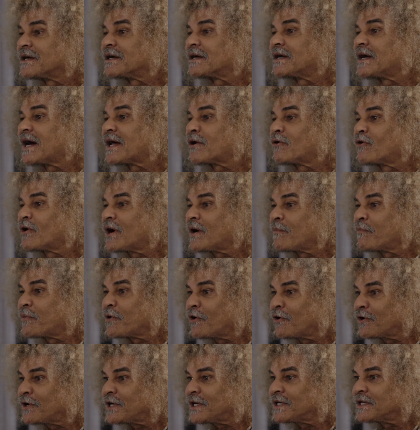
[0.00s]
Que quedaron
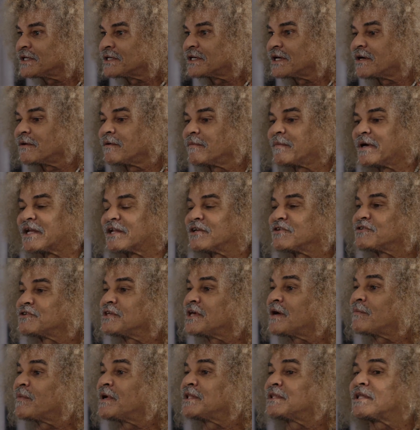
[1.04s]
campeones, que
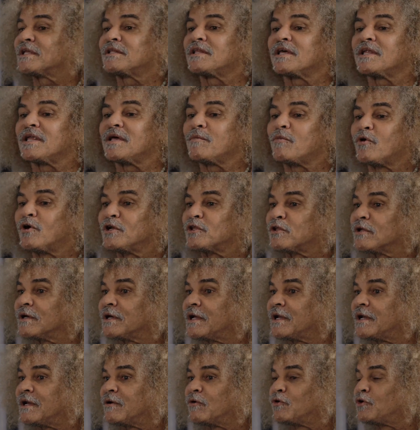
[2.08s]
merecidamente tenemos
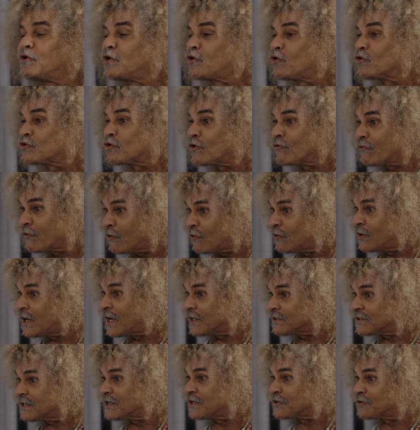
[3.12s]
el, único trofeo en
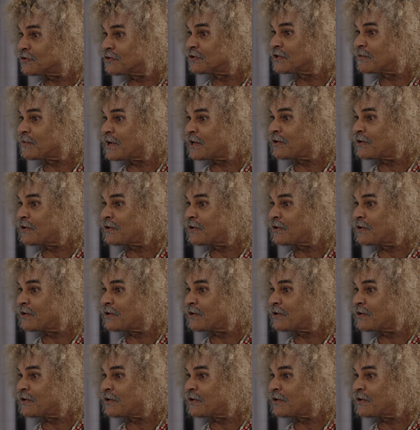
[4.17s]
la selección de